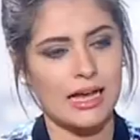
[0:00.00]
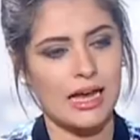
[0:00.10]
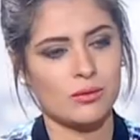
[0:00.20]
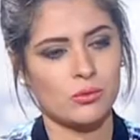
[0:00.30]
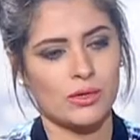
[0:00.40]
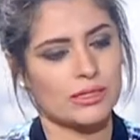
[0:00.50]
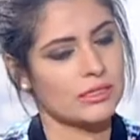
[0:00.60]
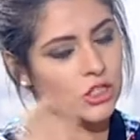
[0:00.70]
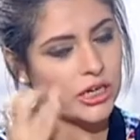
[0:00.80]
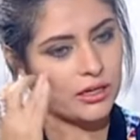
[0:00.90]
حجم
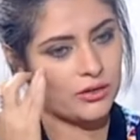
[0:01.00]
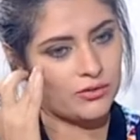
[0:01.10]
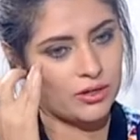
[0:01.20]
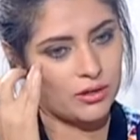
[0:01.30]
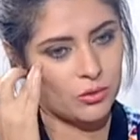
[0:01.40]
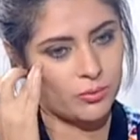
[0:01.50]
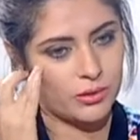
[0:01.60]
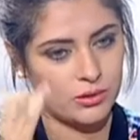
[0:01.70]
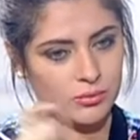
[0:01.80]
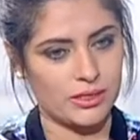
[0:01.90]
وكذا شكل
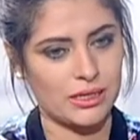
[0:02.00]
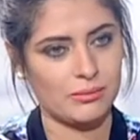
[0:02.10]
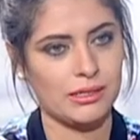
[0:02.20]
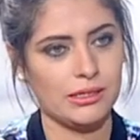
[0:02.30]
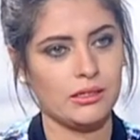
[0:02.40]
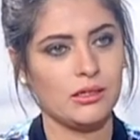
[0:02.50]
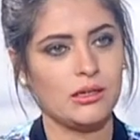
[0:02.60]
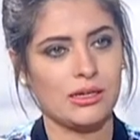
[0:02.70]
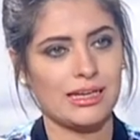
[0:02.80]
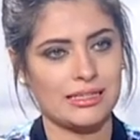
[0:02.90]
فممكن بتعملي أوه.
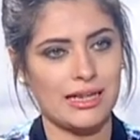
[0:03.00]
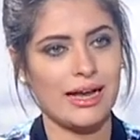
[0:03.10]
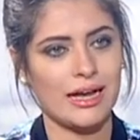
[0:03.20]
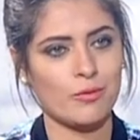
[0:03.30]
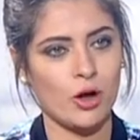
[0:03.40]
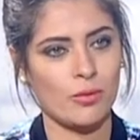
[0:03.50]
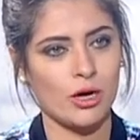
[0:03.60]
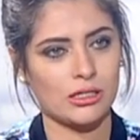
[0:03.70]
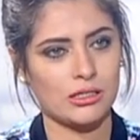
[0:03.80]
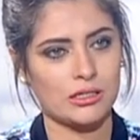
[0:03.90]
كذا حاجه مع
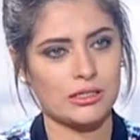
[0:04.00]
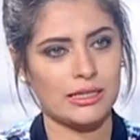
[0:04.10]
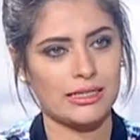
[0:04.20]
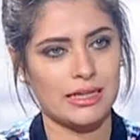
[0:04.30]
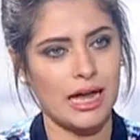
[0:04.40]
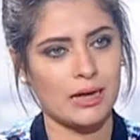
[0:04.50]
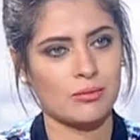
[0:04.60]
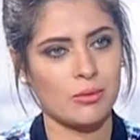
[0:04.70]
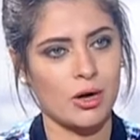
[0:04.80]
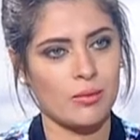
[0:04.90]
بعض قصدي كذا حاجه
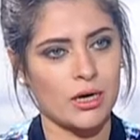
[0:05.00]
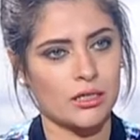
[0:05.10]
لو مع نفس بعض.